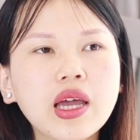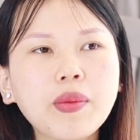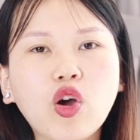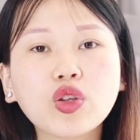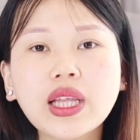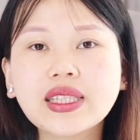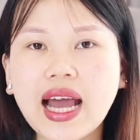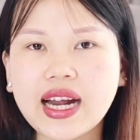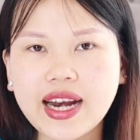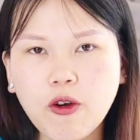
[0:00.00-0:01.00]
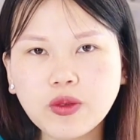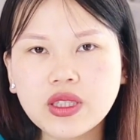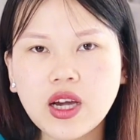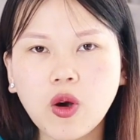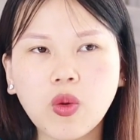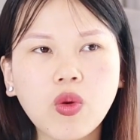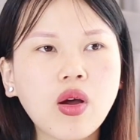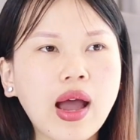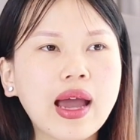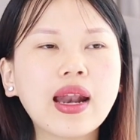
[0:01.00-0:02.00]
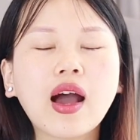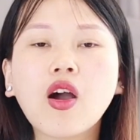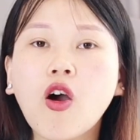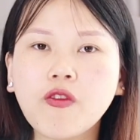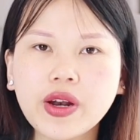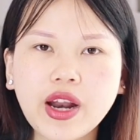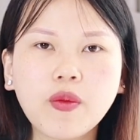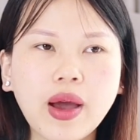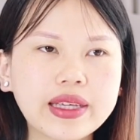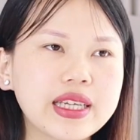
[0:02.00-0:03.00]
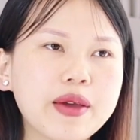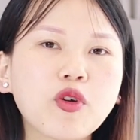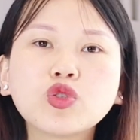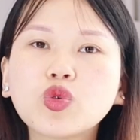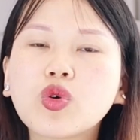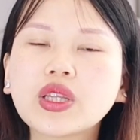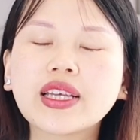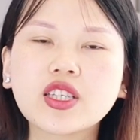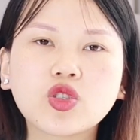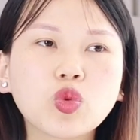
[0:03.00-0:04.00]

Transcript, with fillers: khi mà có tình trạng đau nhiều hay là khó vận động anh chị em cô chú có thể sử